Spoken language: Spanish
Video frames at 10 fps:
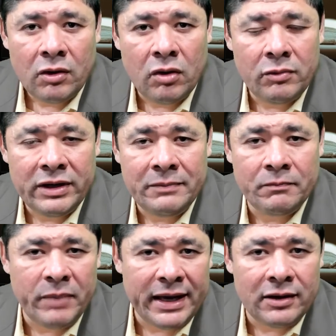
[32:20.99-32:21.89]
como un
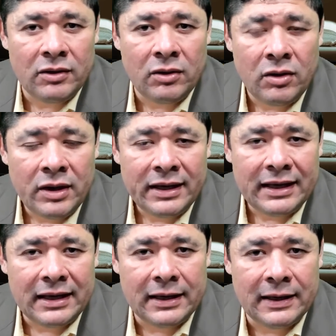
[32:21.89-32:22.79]
imperio
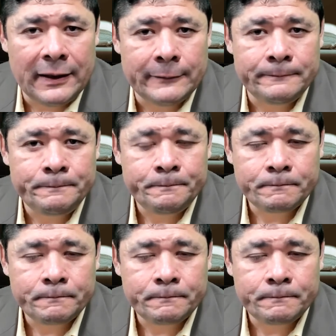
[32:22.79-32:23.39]
eh,